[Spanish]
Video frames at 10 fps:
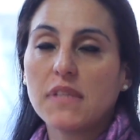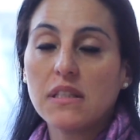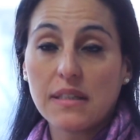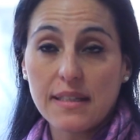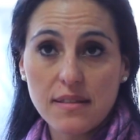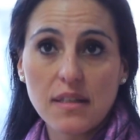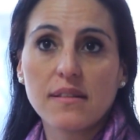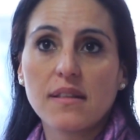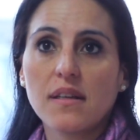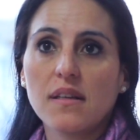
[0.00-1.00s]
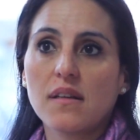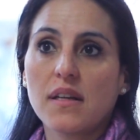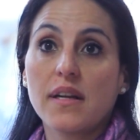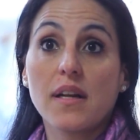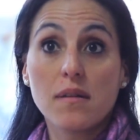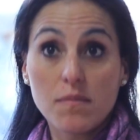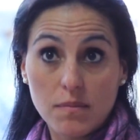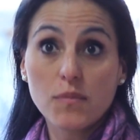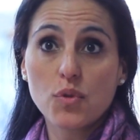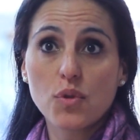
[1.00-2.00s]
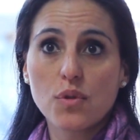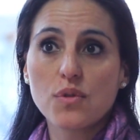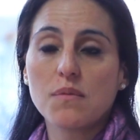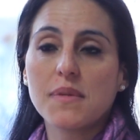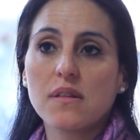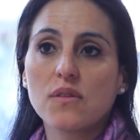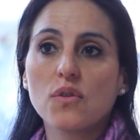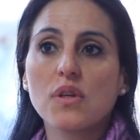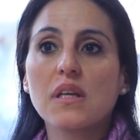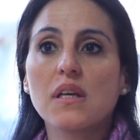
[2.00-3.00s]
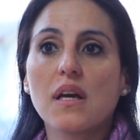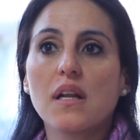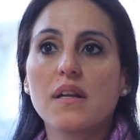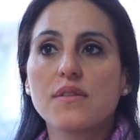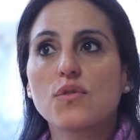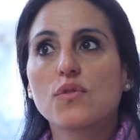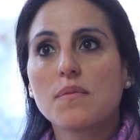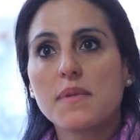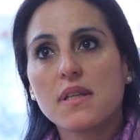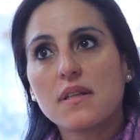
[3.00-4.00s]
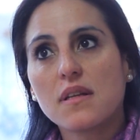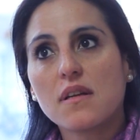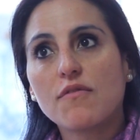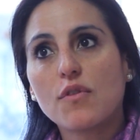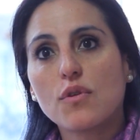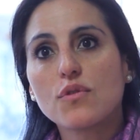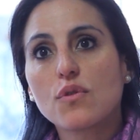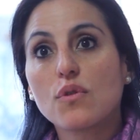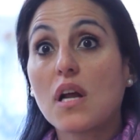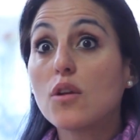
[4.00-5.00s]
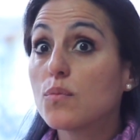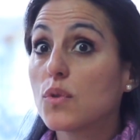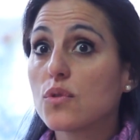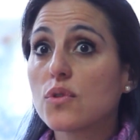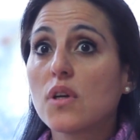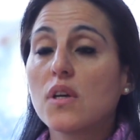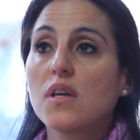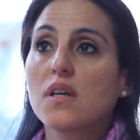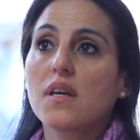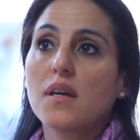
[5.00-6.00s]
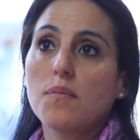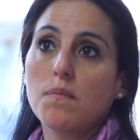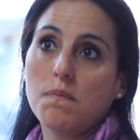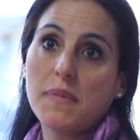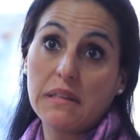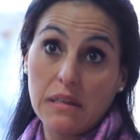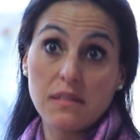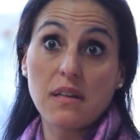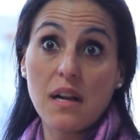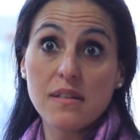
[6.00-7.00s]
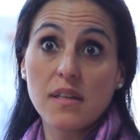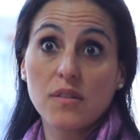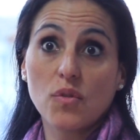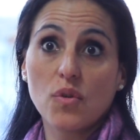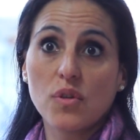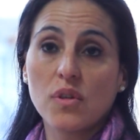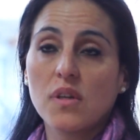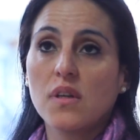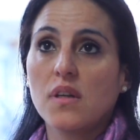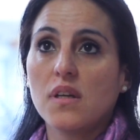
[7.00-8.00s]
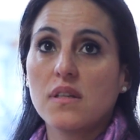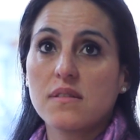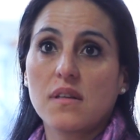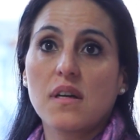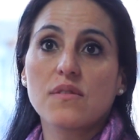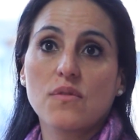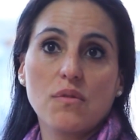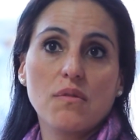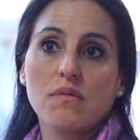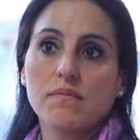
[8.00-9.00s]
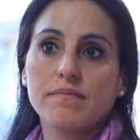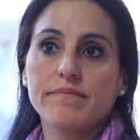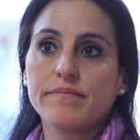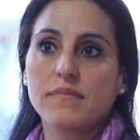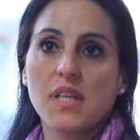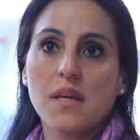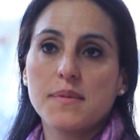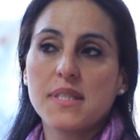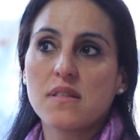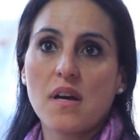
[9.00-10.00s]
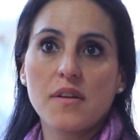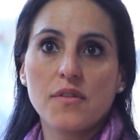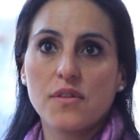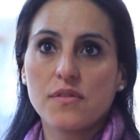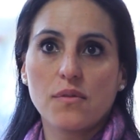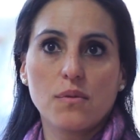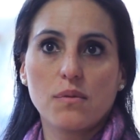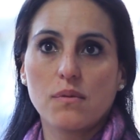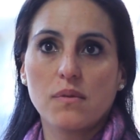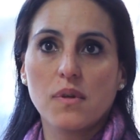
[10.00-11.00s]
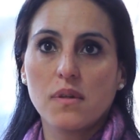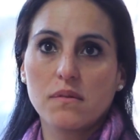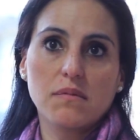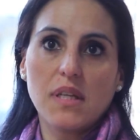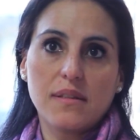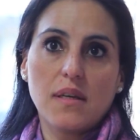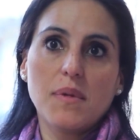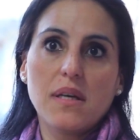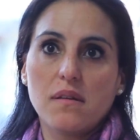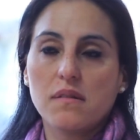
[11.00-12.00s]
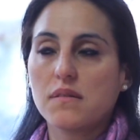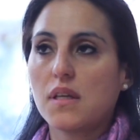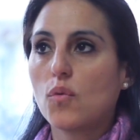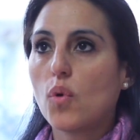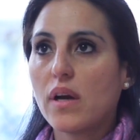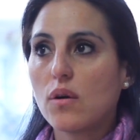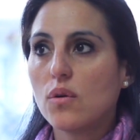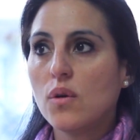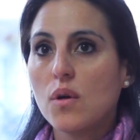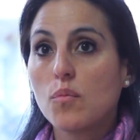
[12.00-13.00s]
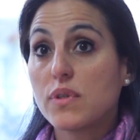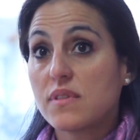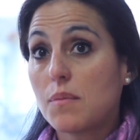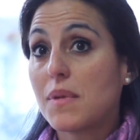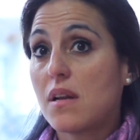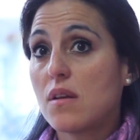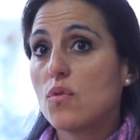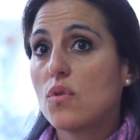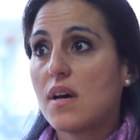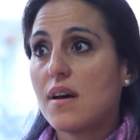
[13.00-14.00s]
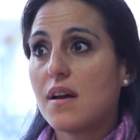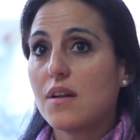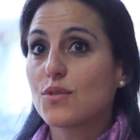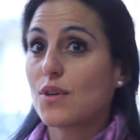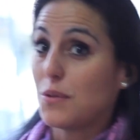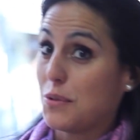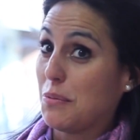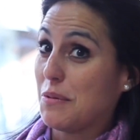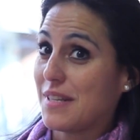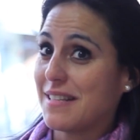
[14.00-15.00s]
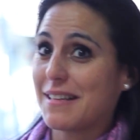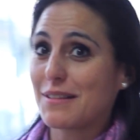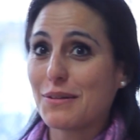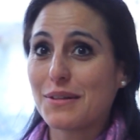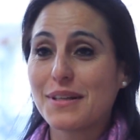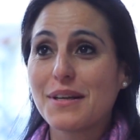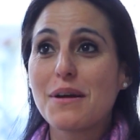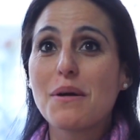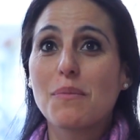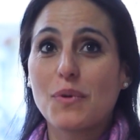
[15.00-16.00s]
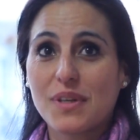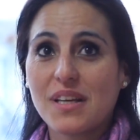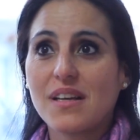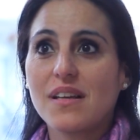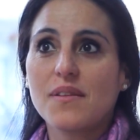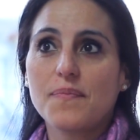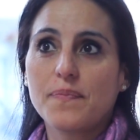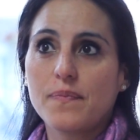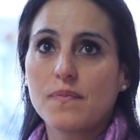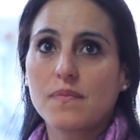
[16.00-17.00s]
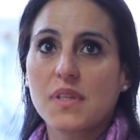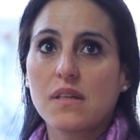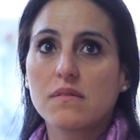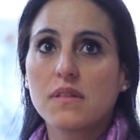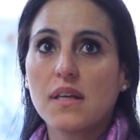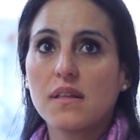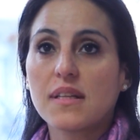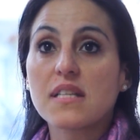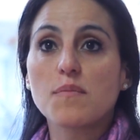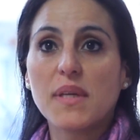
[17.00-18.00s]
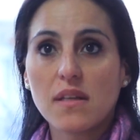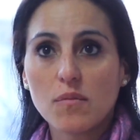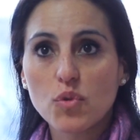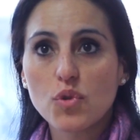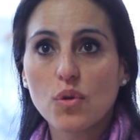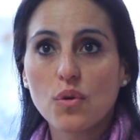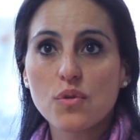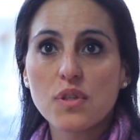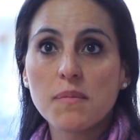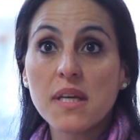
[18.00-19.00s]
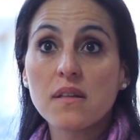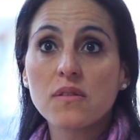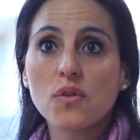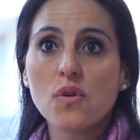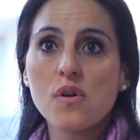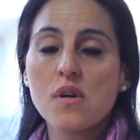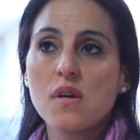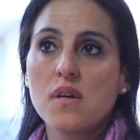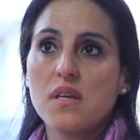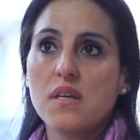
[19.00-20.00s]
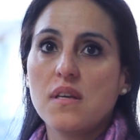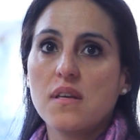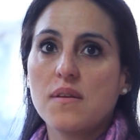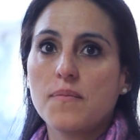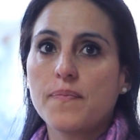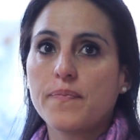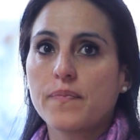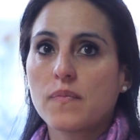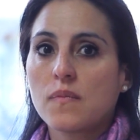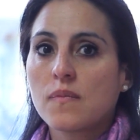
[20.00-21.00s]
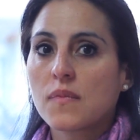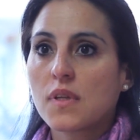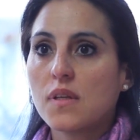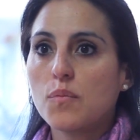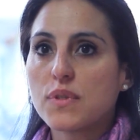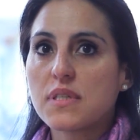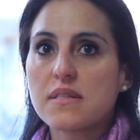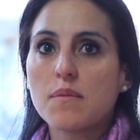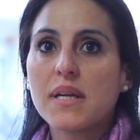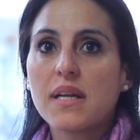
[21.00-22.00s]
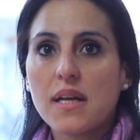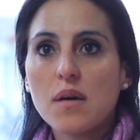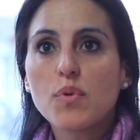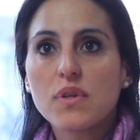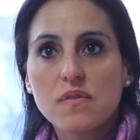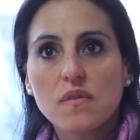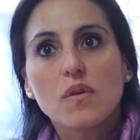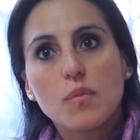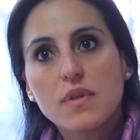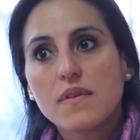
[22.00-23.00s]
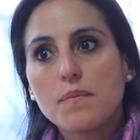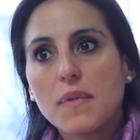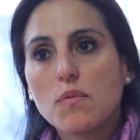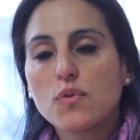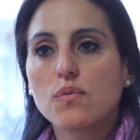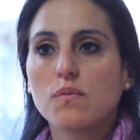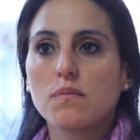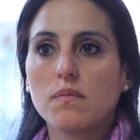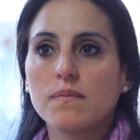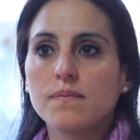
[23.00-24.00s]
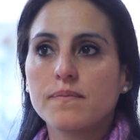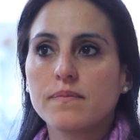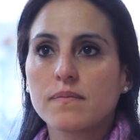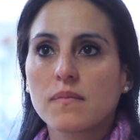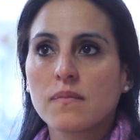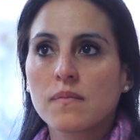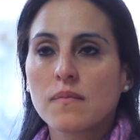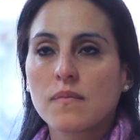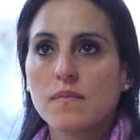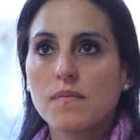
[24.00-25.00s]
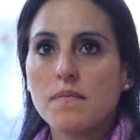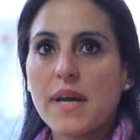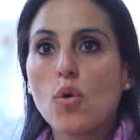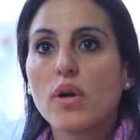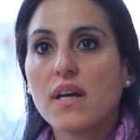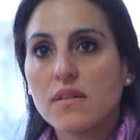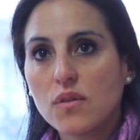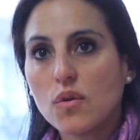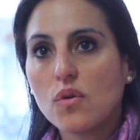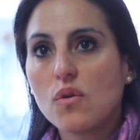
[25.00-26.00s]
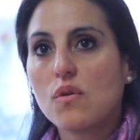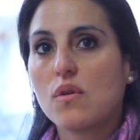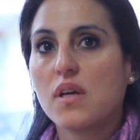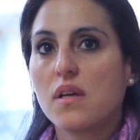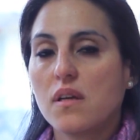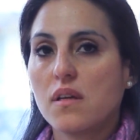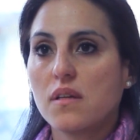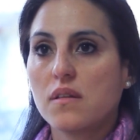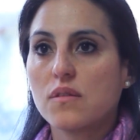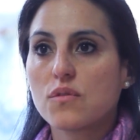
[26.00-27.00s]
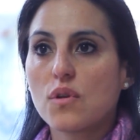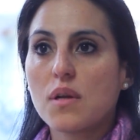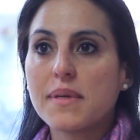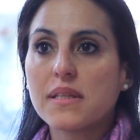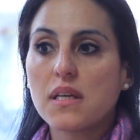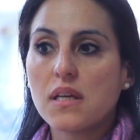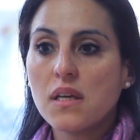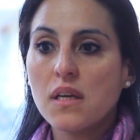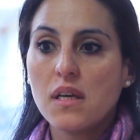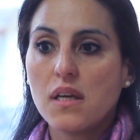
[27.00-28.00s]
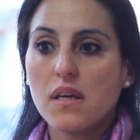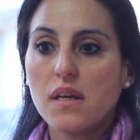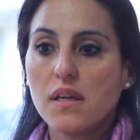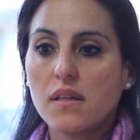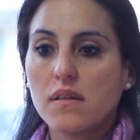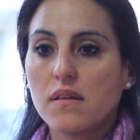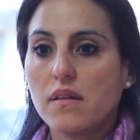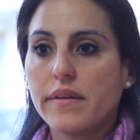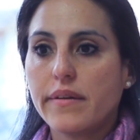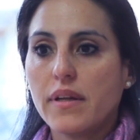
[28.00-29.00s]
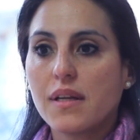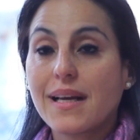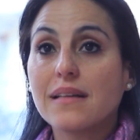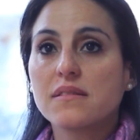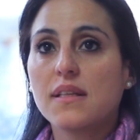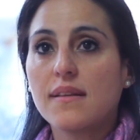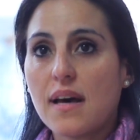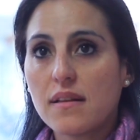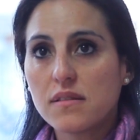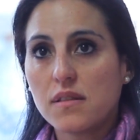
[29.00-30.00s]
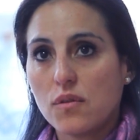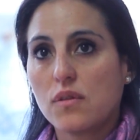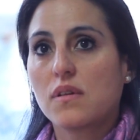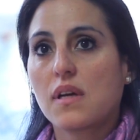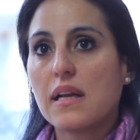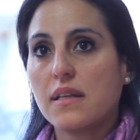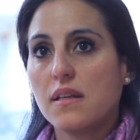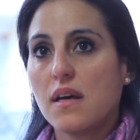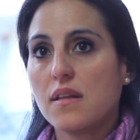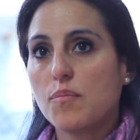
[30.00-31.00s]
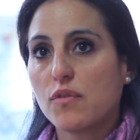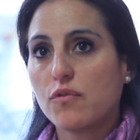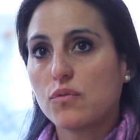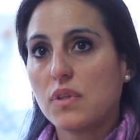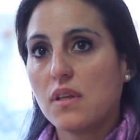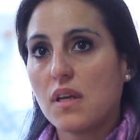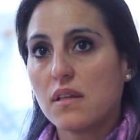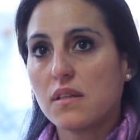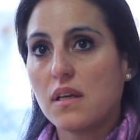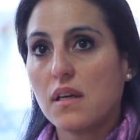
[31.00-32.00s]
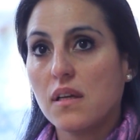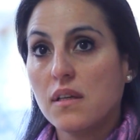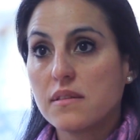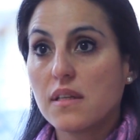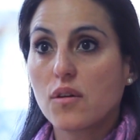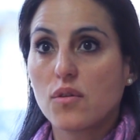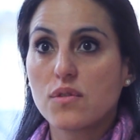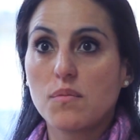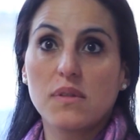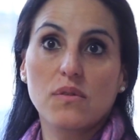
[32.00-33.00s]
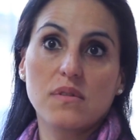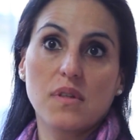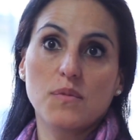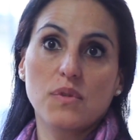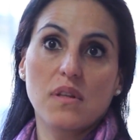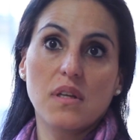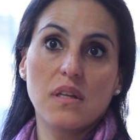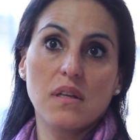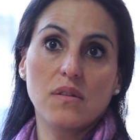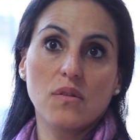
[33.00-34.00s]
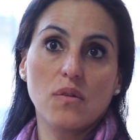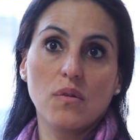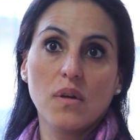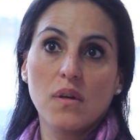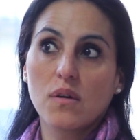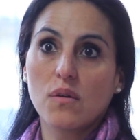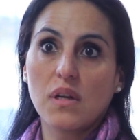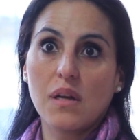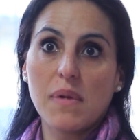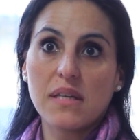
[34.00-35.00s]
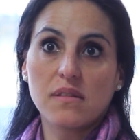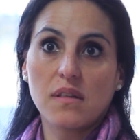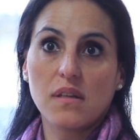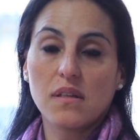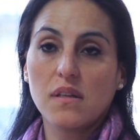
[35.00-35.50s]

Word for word: interesante, genera mucho conocimiento y el hecho también de tener foros con alumnos que pertenezcan al sector, en este caso mm, game designers o del tema de juego, pues también ayuda a los que no somos del sector, porque mm, te transmiten mucho conocimiento y, pues de esa manera pues como que vamos mm, mejorando eh, no solamente en, cantidad, sino en calidad y profundidad del conocimiento que estamos adquiriendo con el máster.